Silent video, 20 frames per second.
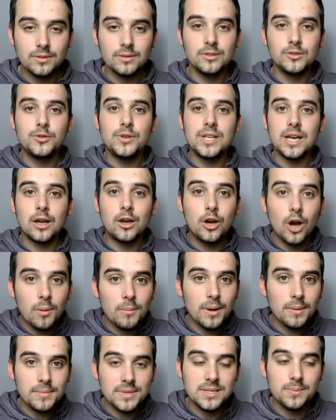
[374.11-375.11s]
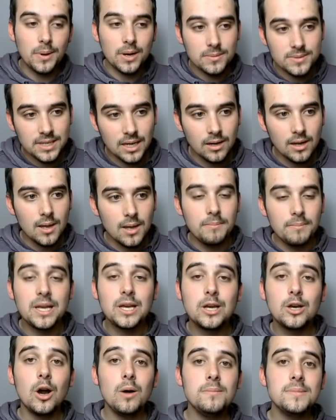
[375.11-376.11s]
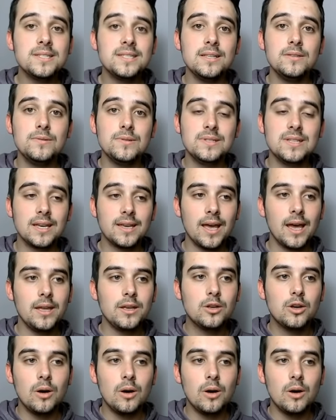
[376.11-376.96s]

je veux dire comme, hein, mais c'est pas comme ça, mais comme c'est du Zenkai,